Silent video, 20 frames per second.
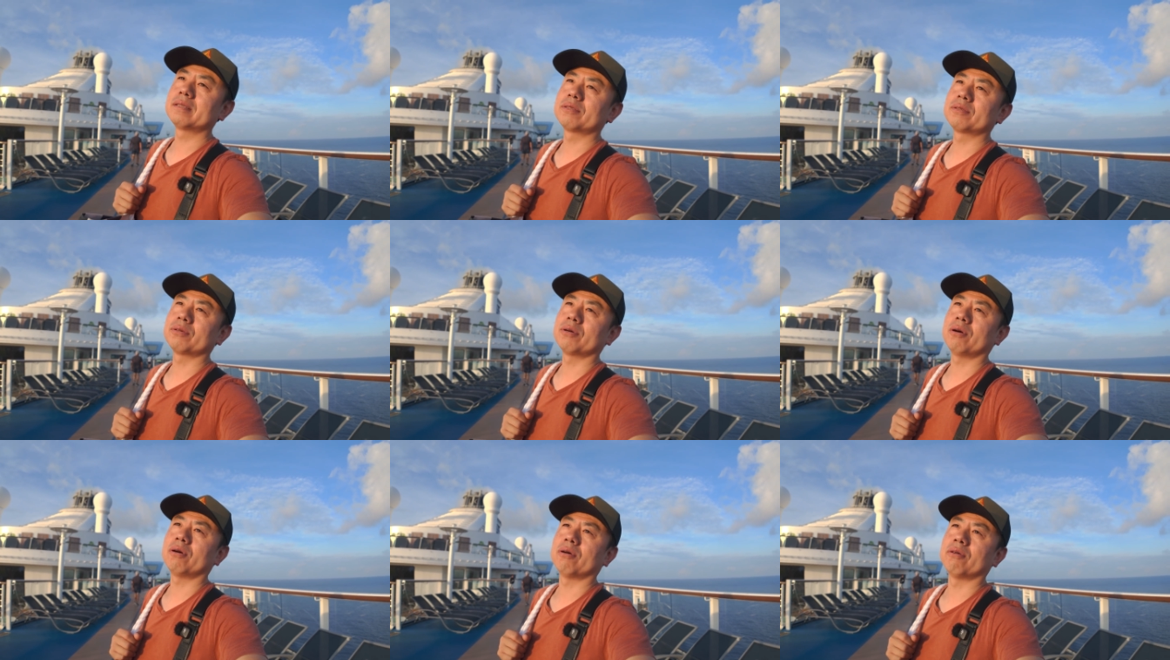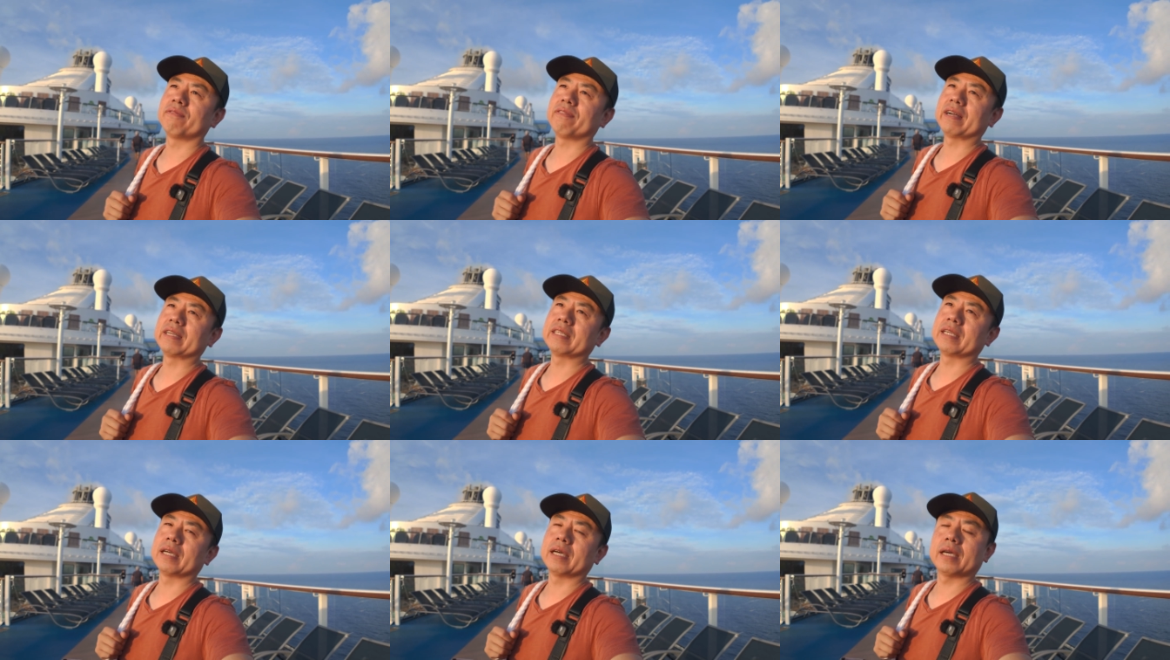最后
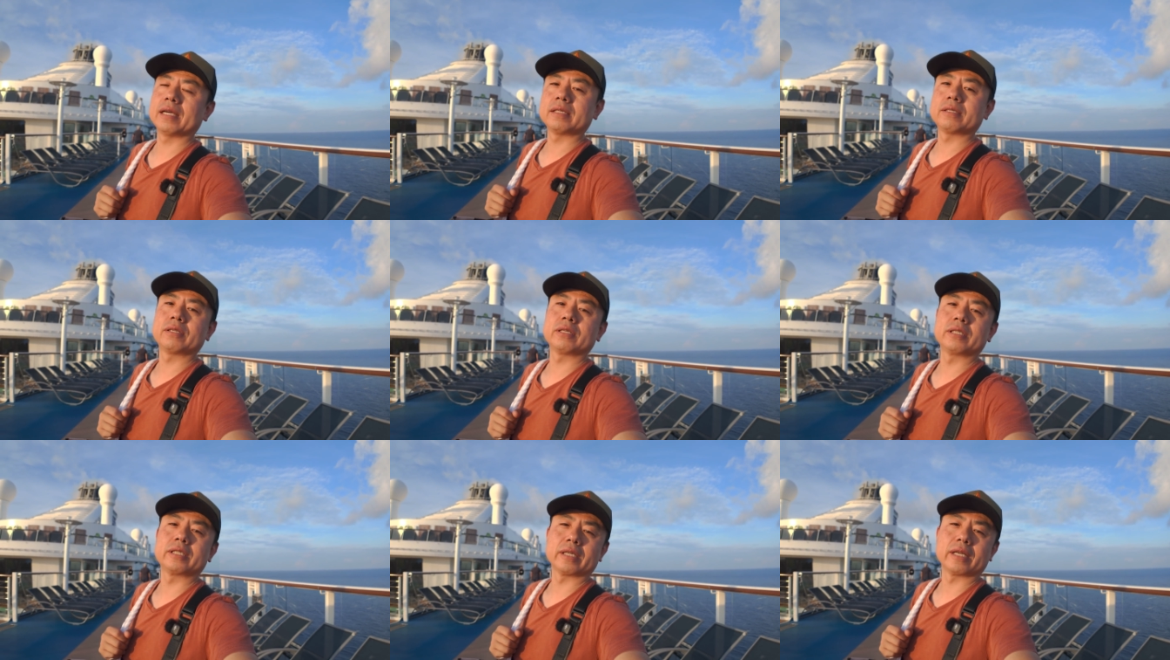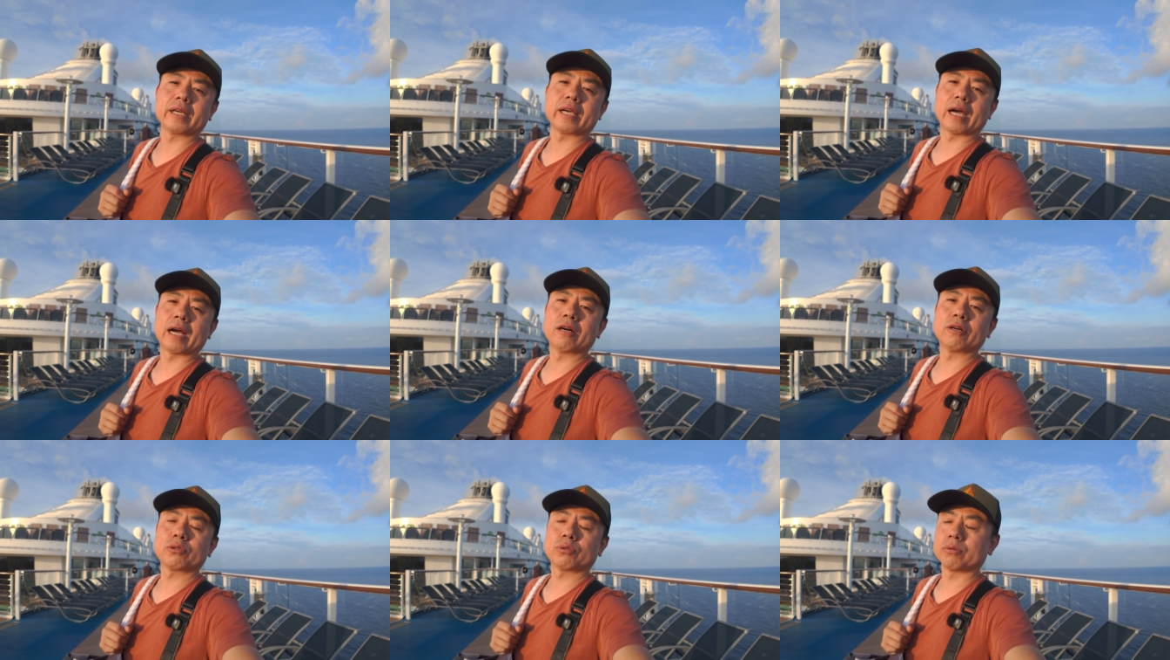发现，这行李
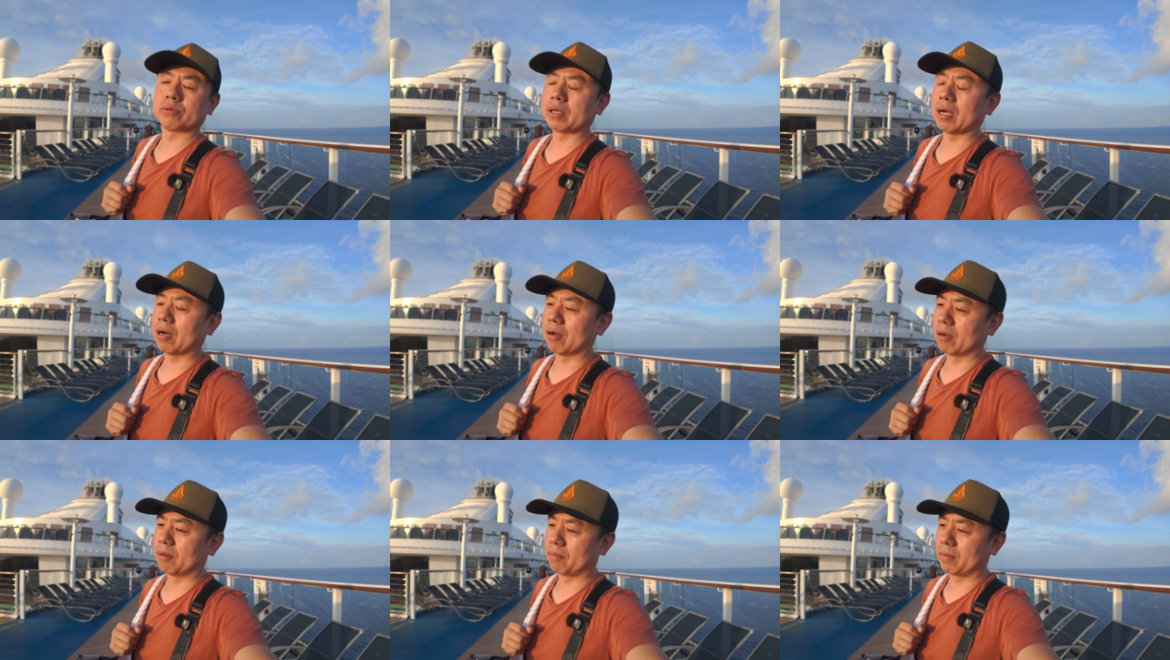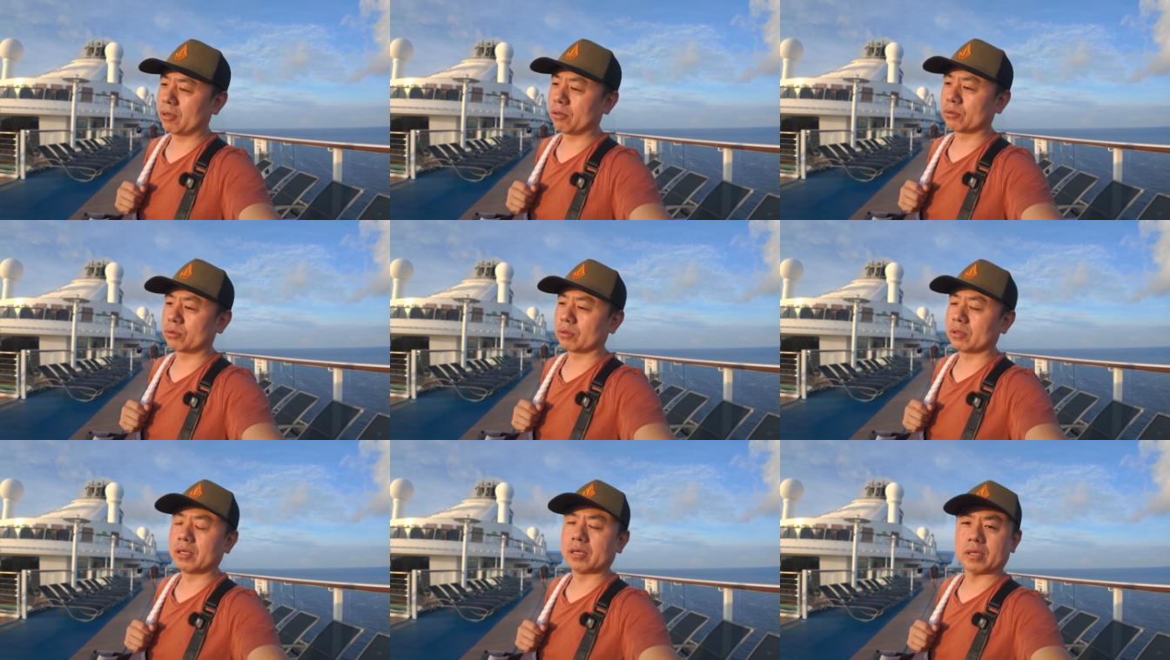还是送到了，没有
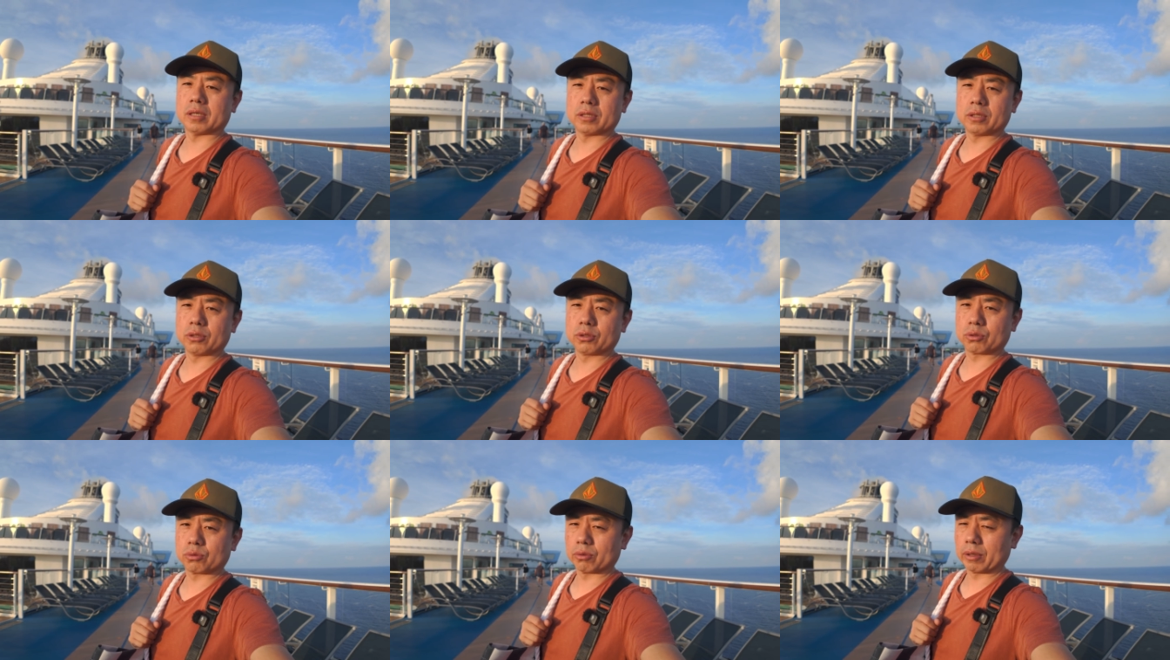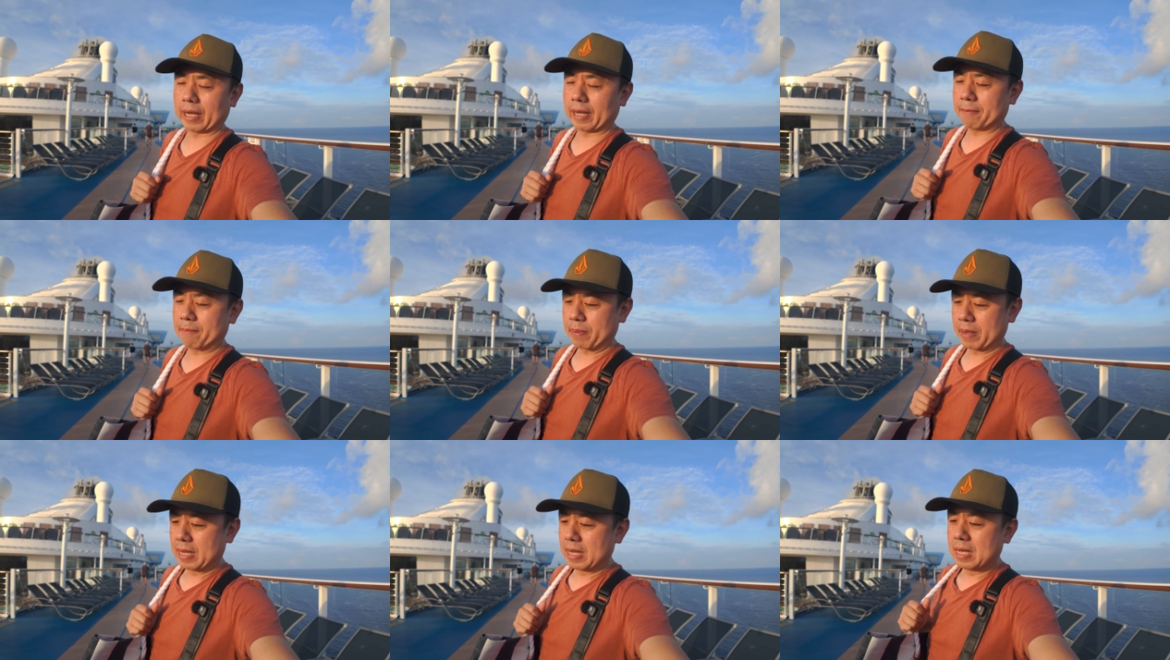做任何的阻拦。